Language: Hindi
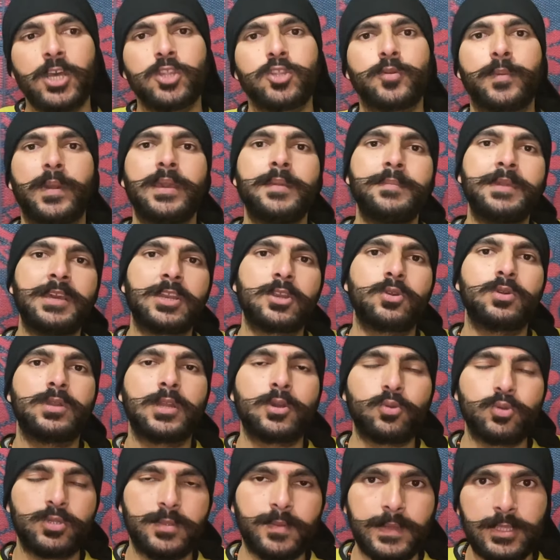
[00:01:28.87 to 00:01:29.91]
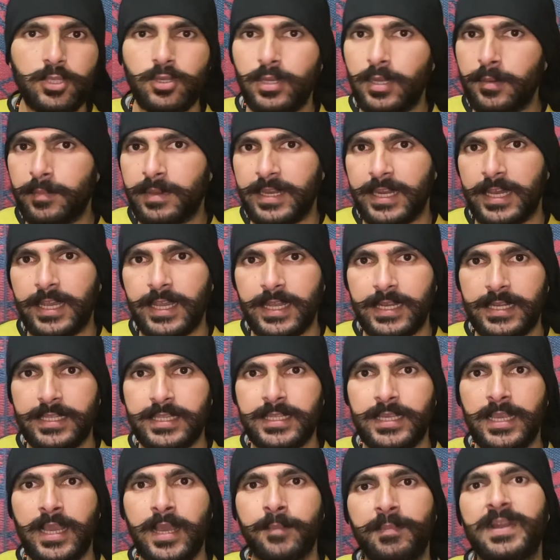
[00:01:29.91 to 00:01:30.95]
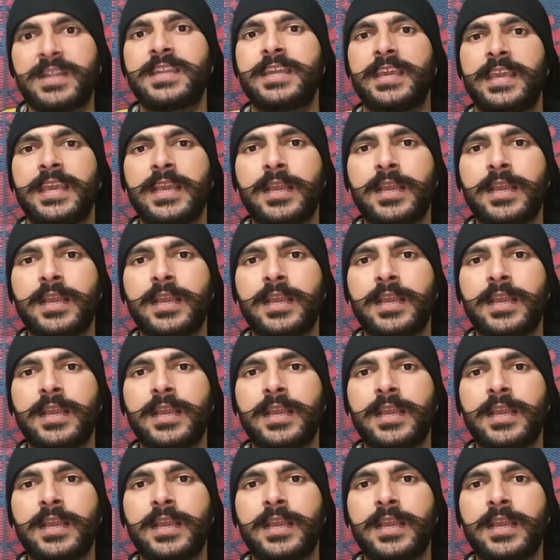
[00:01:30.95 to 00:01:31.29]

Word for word: तो भाई मेरे को ना कुछ बंदों ने मना कर दिया बट